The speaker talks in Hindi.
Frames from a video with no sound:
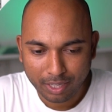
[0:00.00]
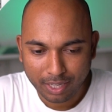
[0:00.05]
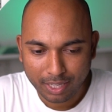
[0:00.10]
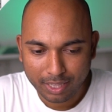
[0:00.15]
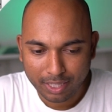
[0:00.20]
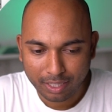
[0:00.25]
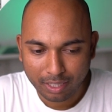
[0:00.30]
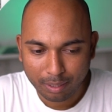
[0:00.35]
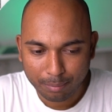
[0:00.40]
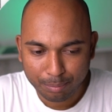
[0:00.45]

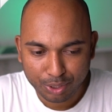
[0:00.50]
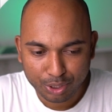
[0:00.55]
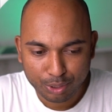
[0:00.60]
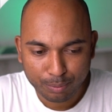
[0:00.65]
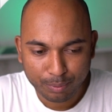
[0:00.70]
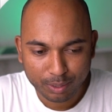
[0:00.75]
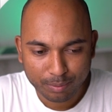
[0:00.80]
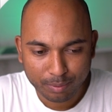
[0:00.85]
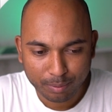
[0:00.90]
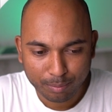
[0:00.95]
बना देगा
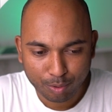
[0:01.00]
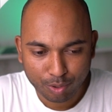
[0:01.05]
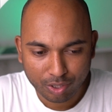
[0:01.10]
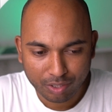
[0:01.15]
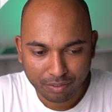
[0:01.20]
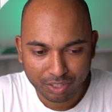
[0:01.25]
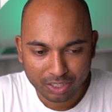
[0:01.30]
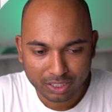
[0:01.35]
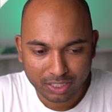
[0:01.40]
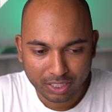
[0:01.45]
बीच बीच में
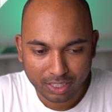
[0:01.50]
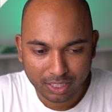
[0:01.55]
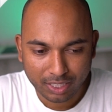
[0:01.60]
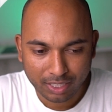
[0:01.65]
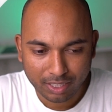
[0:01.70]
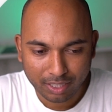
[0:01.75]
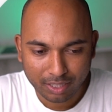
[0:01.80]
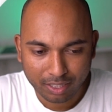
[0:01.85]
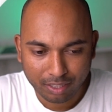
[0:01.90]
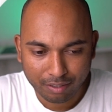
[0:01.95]
मोटिवेशन देता